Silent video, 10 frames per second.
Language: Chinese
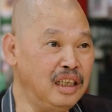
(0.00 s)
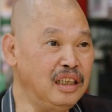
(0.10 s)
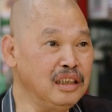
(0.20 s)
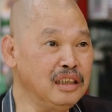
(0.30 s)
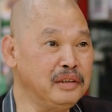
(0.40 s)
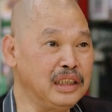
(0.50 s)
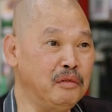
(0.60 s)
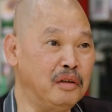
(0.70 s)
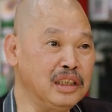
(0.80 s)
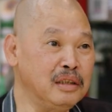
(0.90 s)
人人都叫
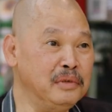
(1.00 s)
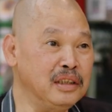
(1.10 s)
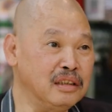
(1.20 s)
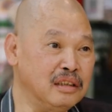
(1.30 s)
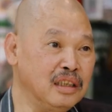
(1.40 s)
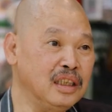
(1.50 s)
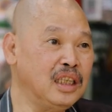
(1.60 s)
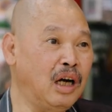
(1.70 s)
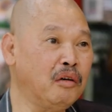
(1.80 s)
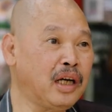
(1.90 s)
我一个名字，
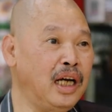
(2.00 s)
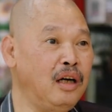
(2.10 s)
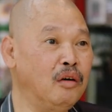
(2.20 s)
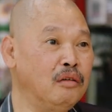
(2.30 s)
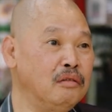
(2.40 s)
有鸡佬。